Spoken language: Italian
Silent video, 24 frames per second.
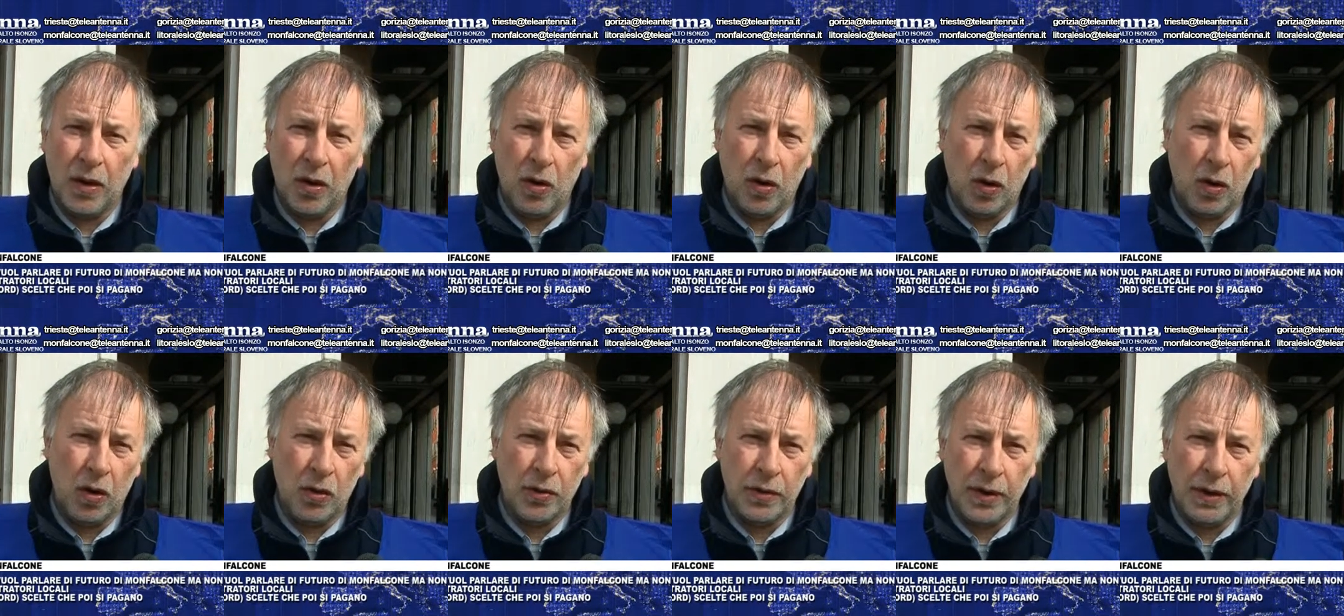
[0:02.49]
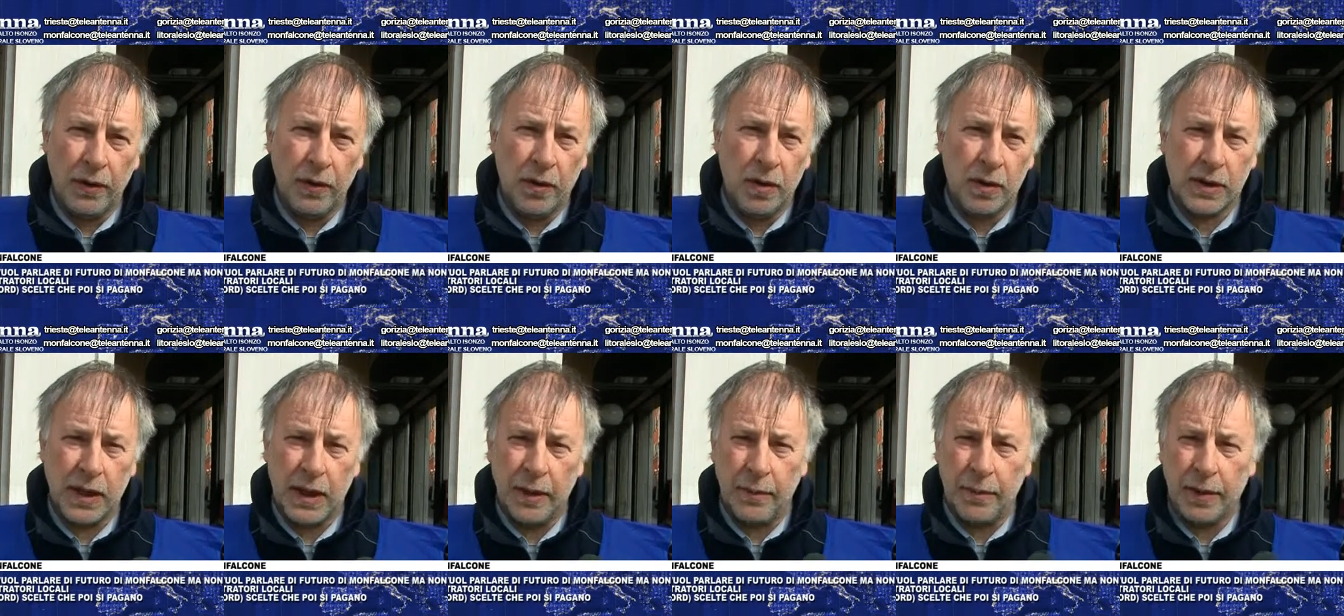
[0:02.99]
loro
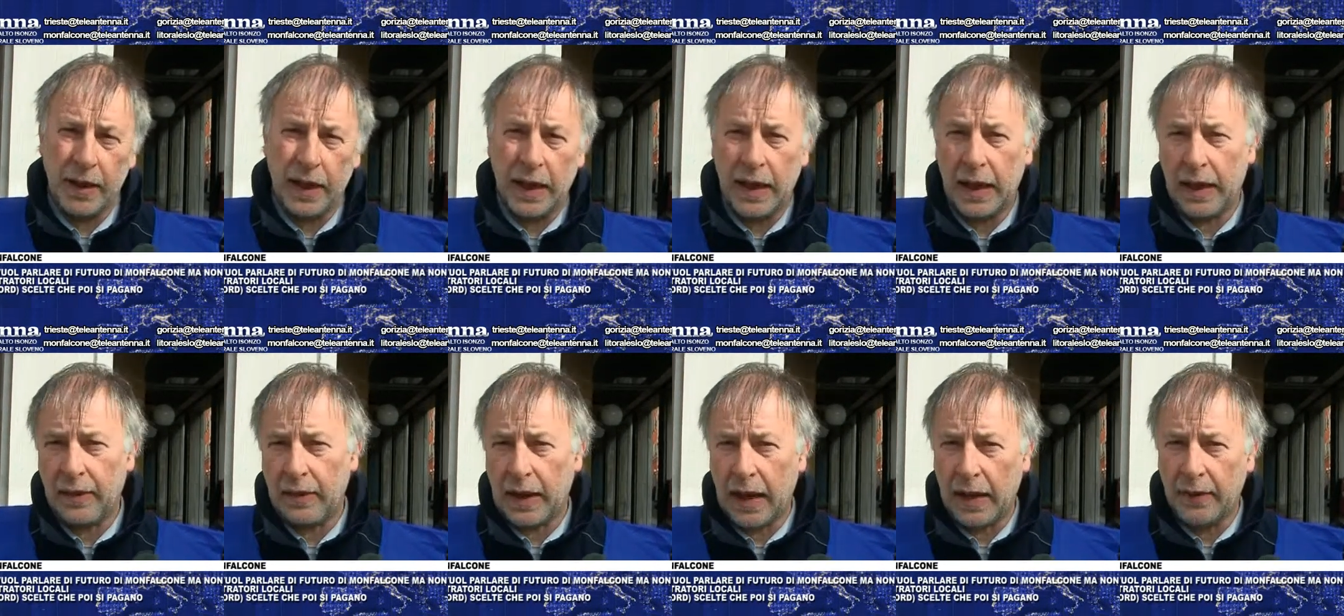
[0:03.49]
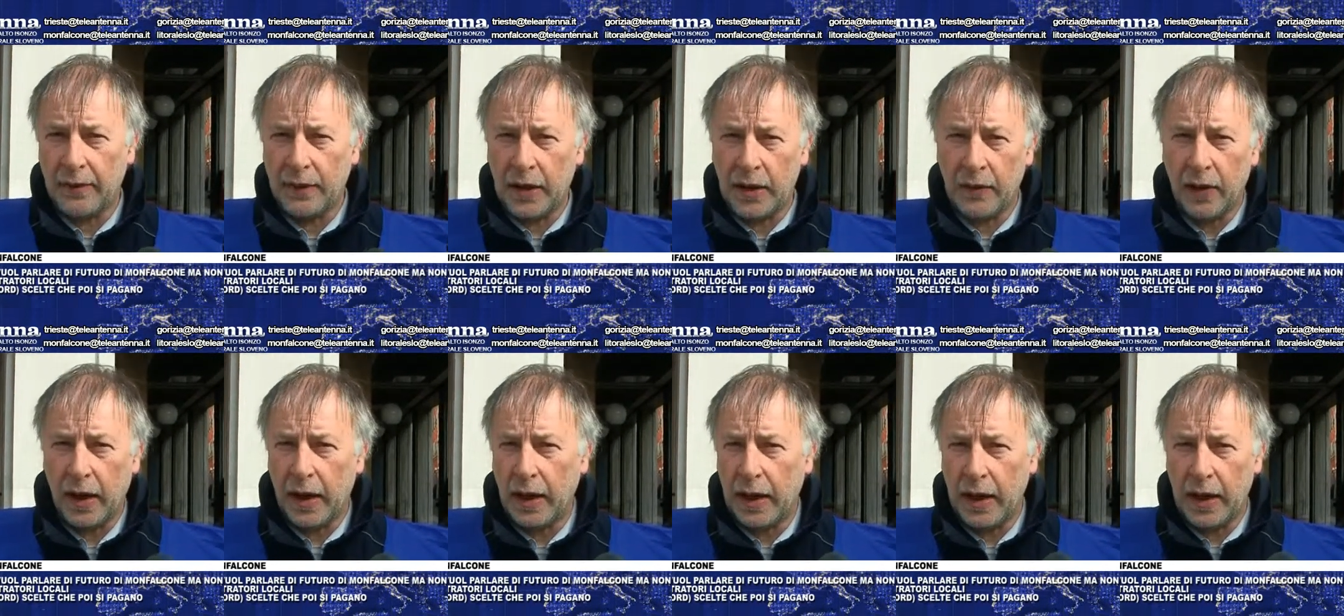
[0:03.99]
continuano sempre a, a
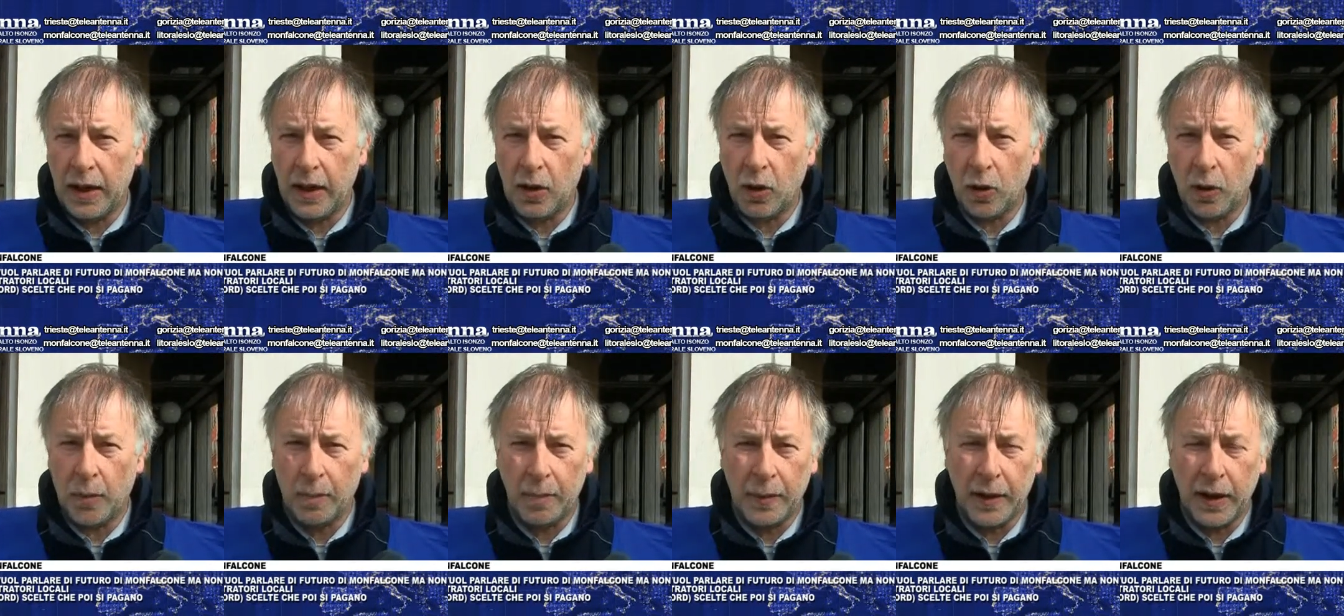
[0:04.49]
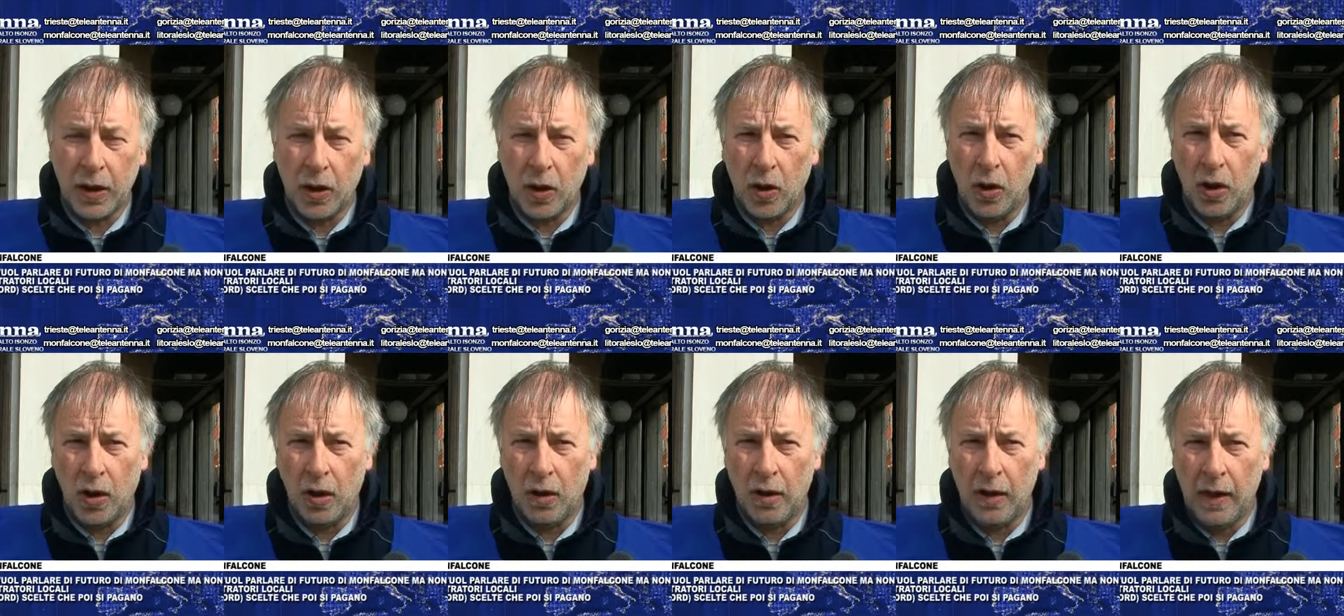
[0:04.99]
vivere nel loro
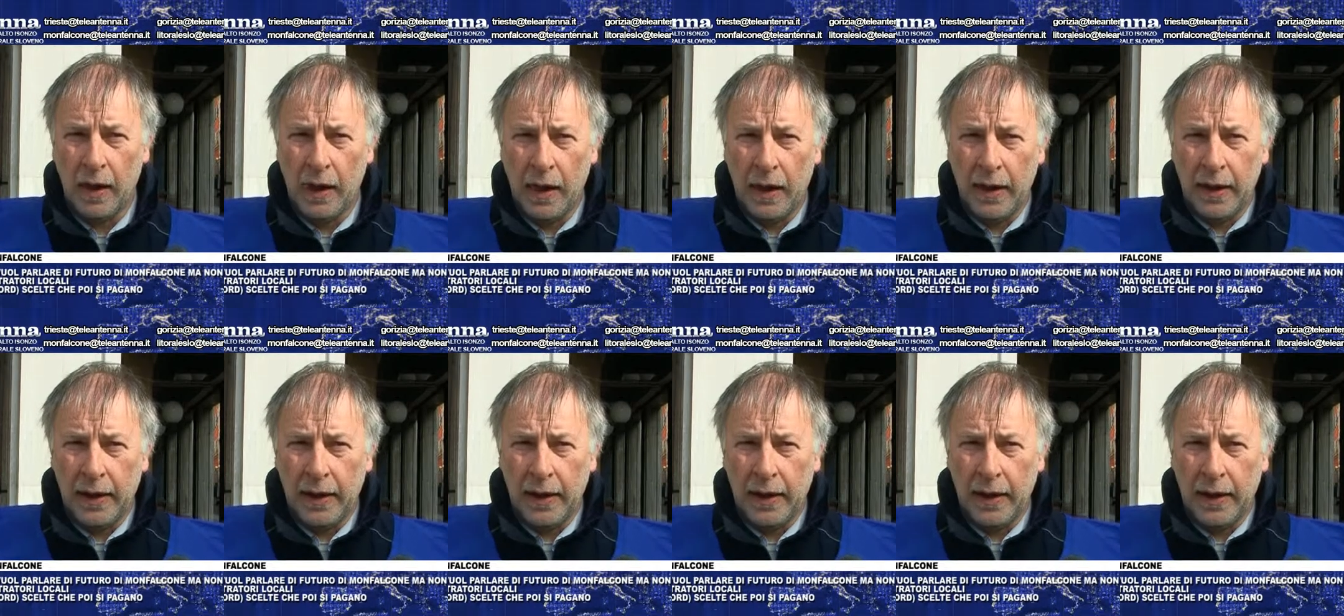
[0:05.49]
piccolo